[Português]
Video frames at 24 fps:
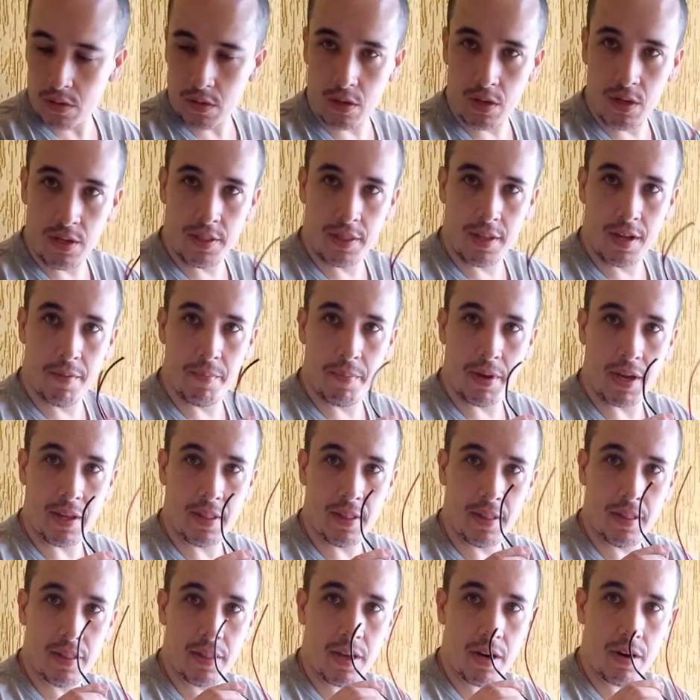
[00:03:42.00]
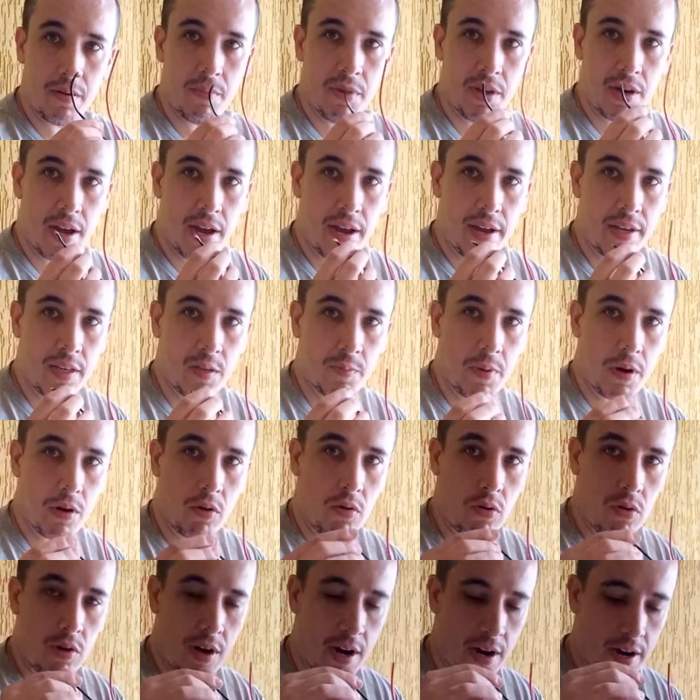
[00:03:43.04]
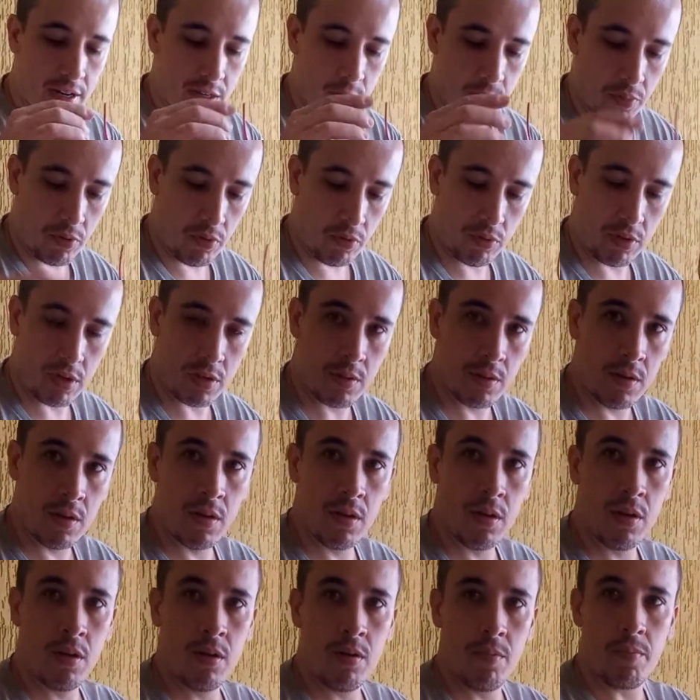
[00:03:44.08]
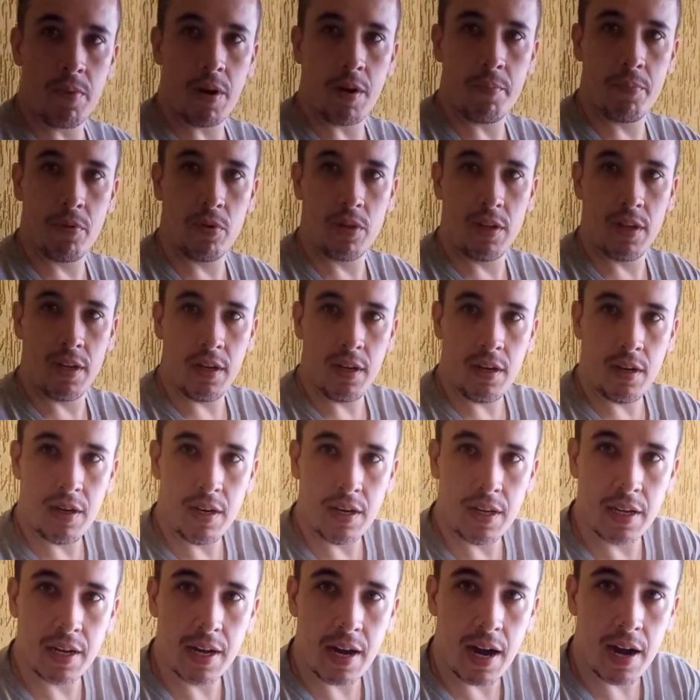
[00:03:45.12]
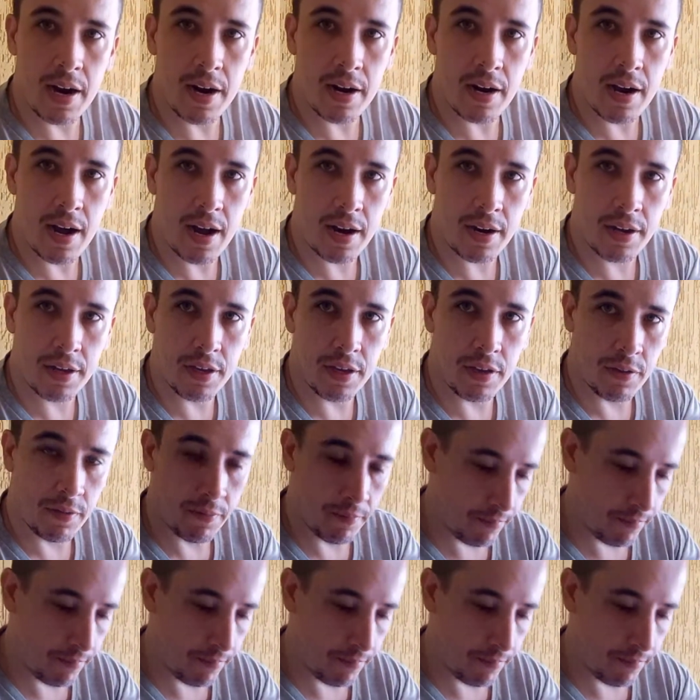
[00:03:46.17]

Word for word: E também terminais para colocar nas pontas para poder ligar aqui.